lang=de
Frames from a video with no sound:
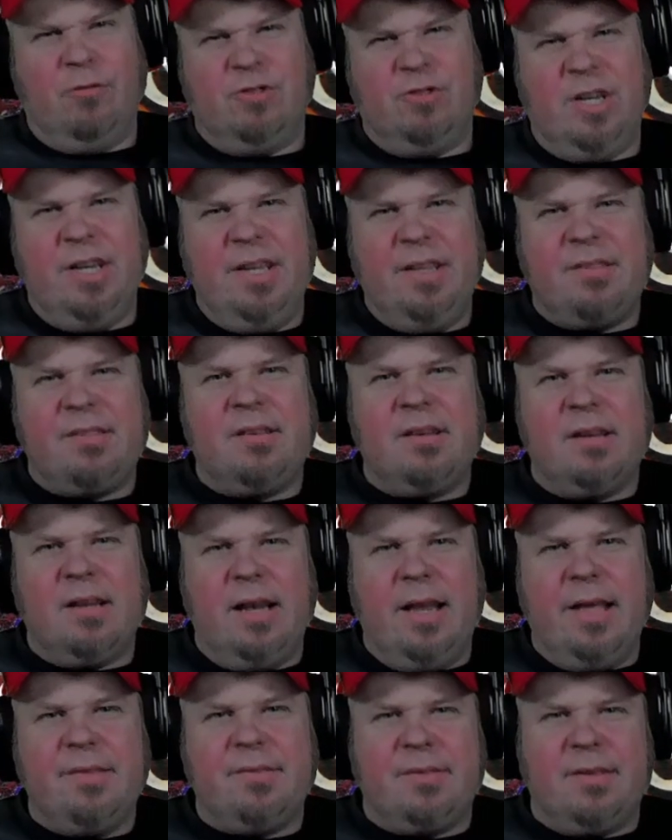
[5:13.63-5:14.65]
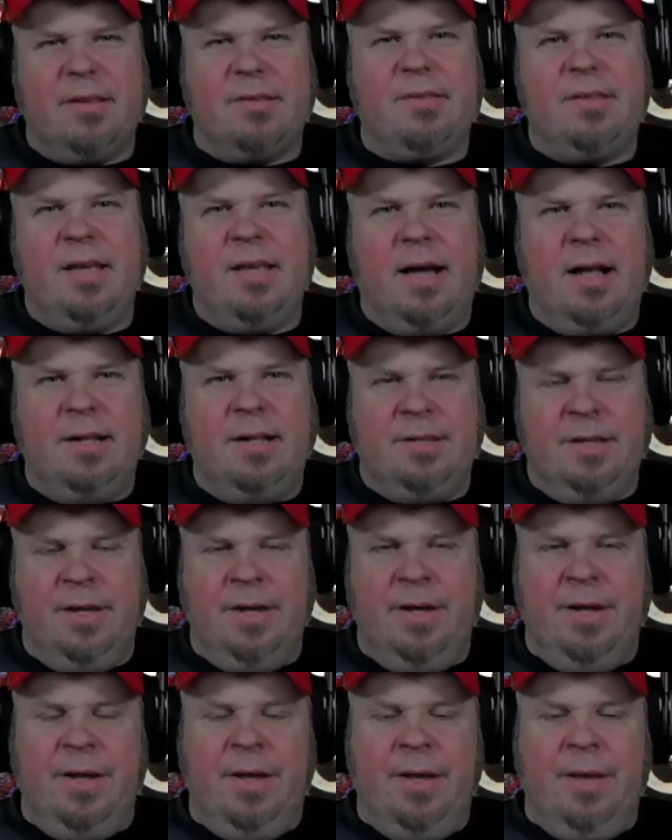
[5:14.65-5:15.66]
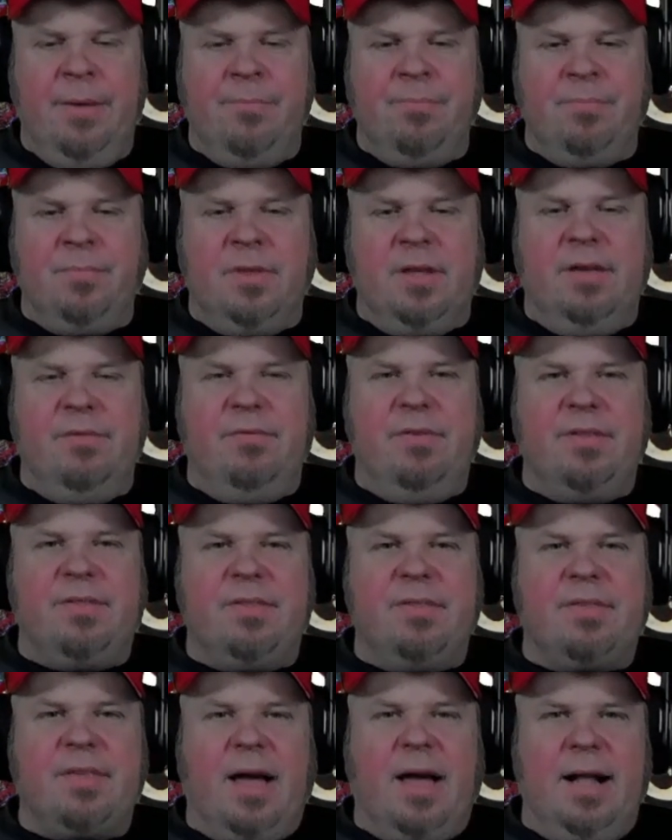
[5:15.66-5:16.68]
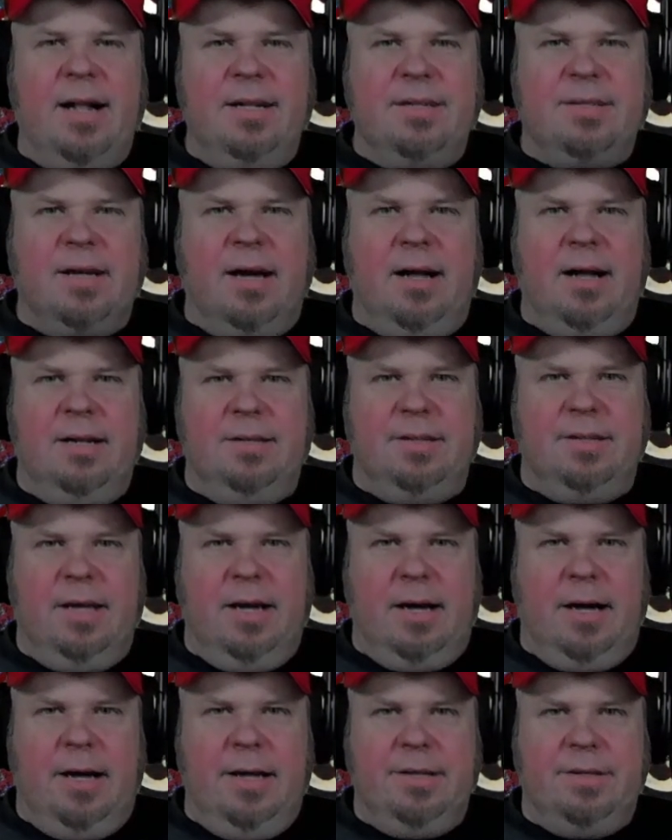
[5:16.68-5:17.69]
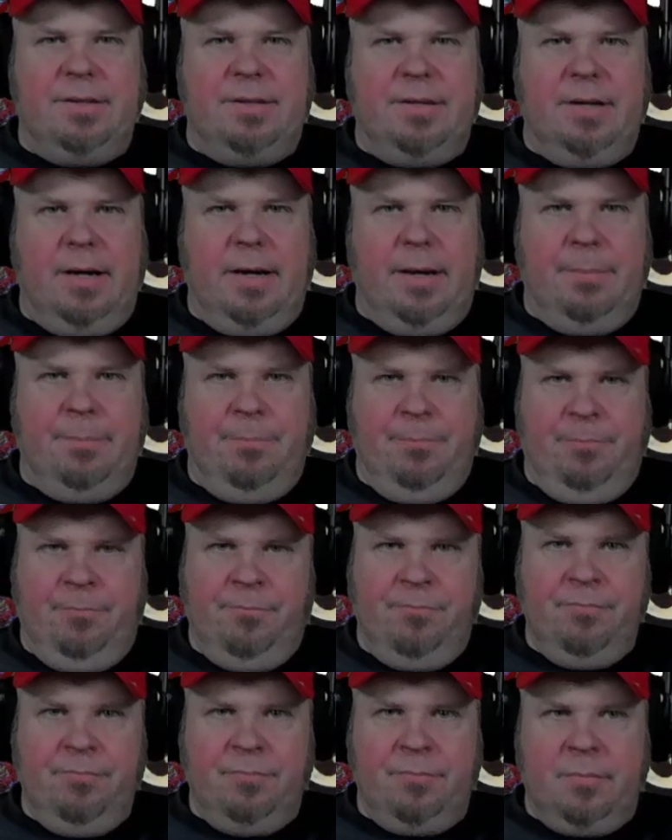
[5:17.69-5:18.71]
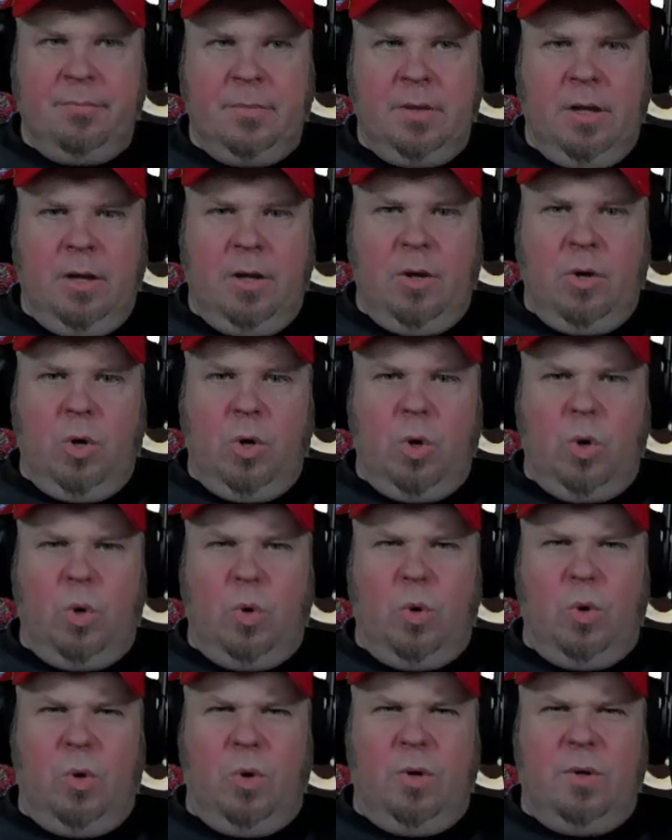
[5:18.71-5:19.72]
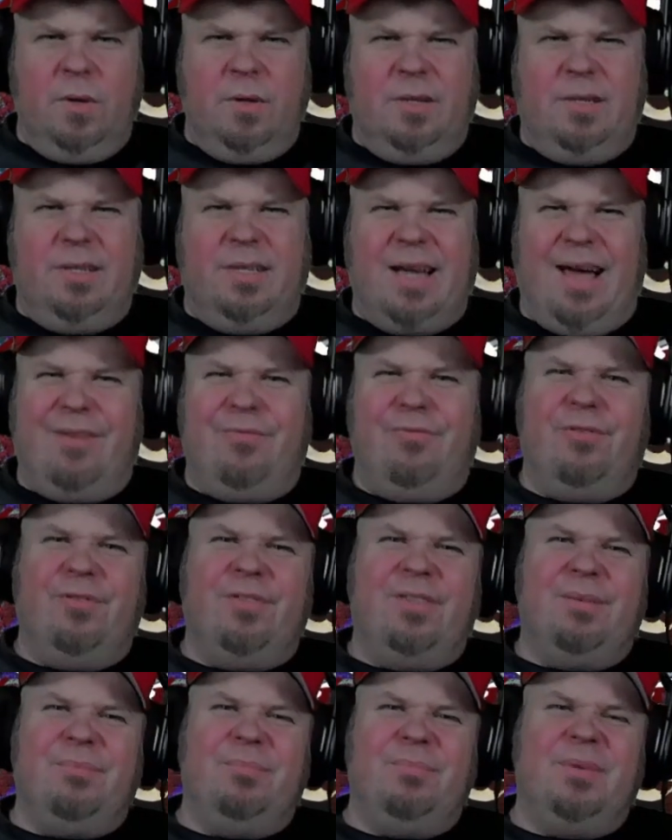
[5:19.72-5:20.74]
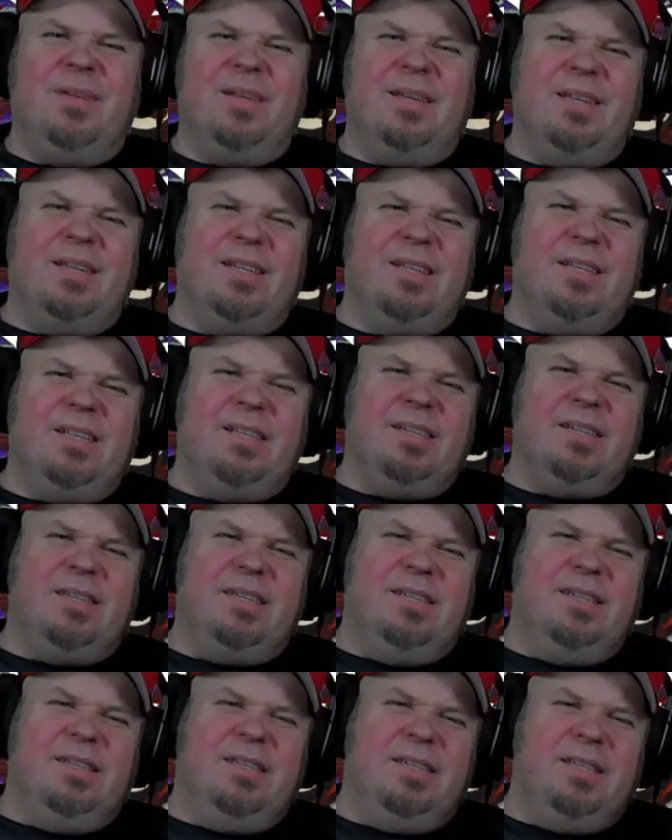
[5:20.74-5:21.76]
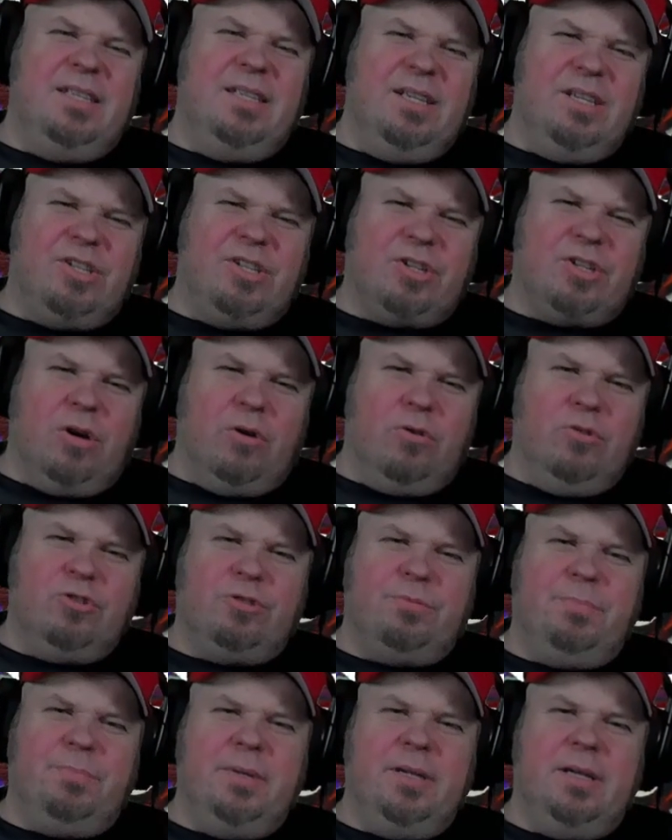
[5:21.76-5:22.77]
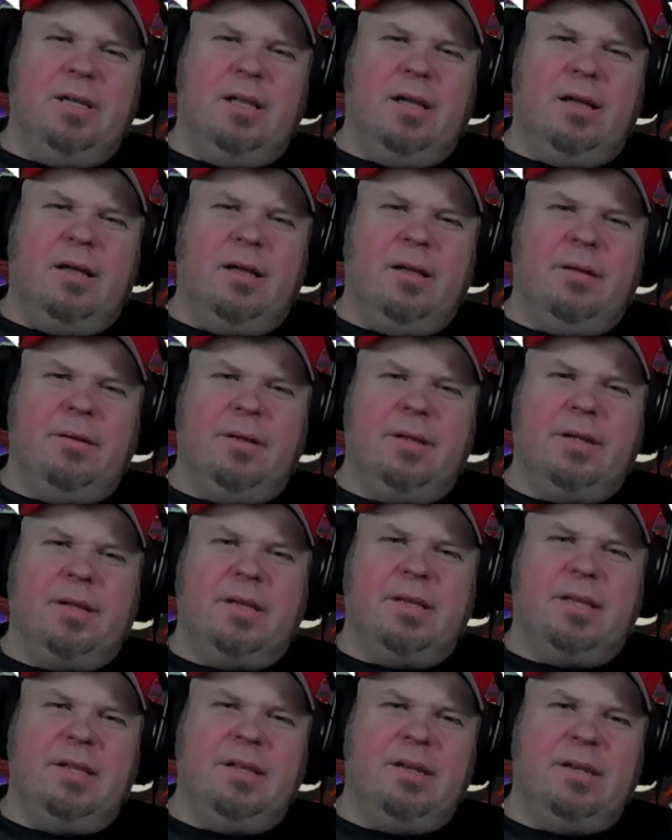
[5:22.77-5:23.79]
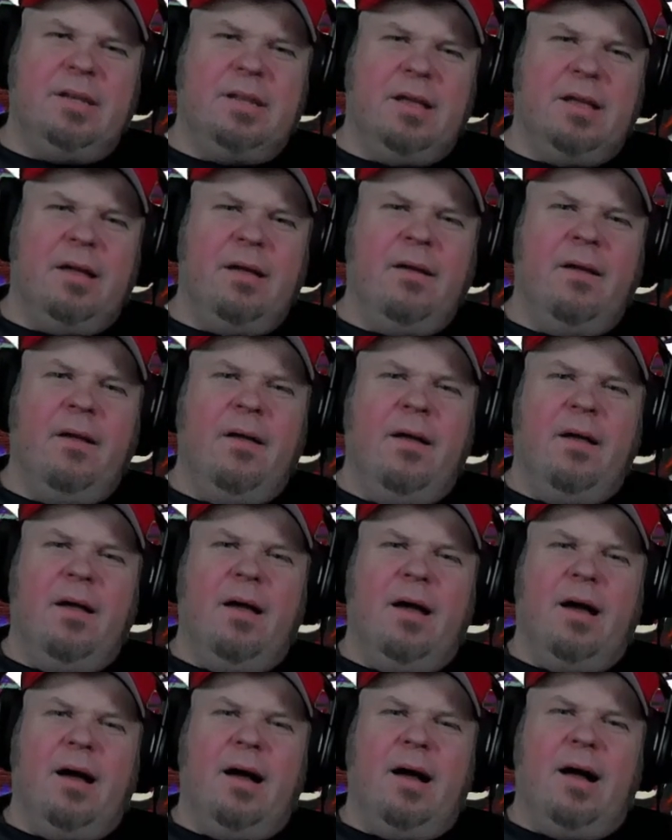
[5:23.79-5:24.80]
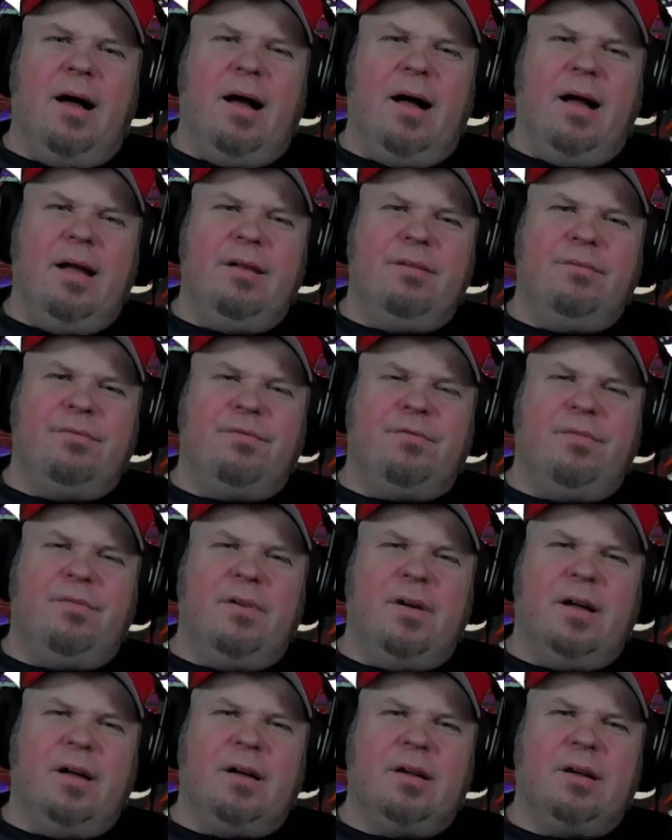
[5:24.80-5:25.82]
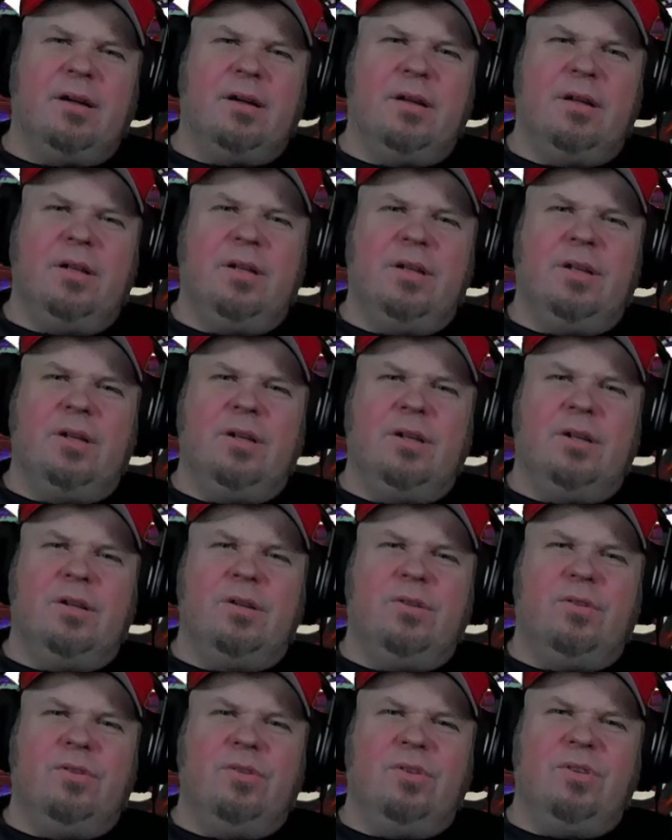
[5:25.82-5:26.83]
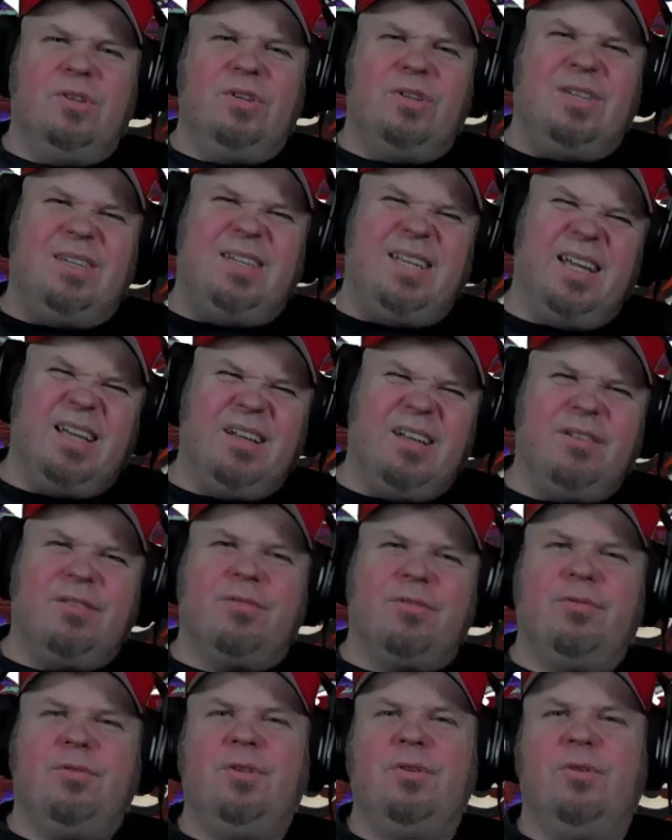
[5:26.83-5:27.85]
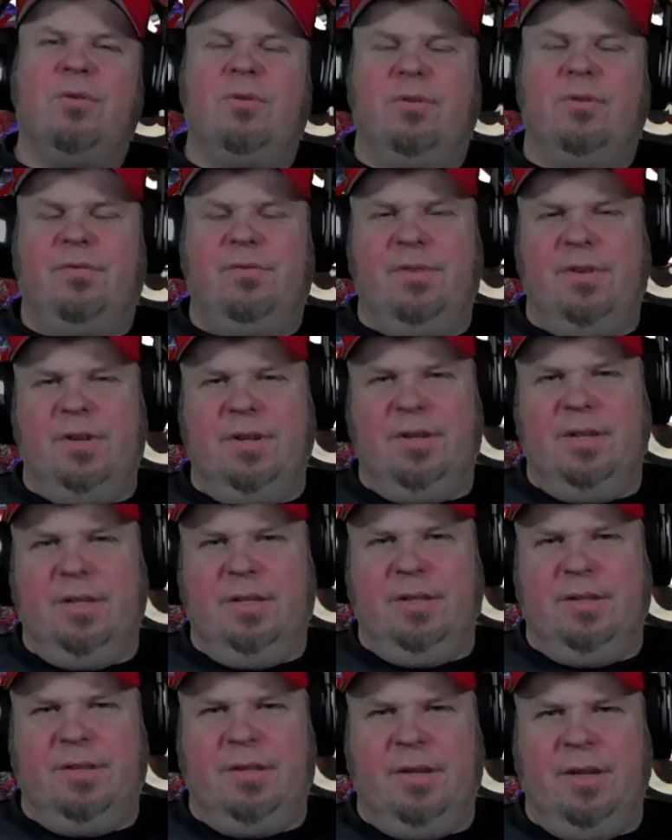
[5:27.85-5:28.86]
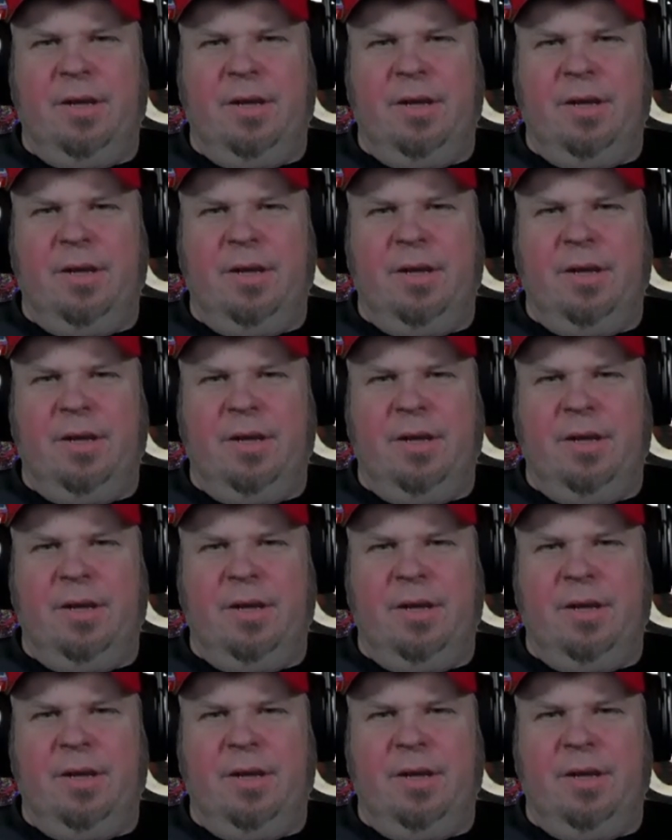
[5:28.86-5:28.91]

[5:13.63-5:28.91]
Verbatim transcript: schließen lässt, dass sie halt ein gewisses Alter halt erreicht haben. Und dafür sind mir die Schauspieler, Kinder einfach einen Ticken zu jung, finde ich.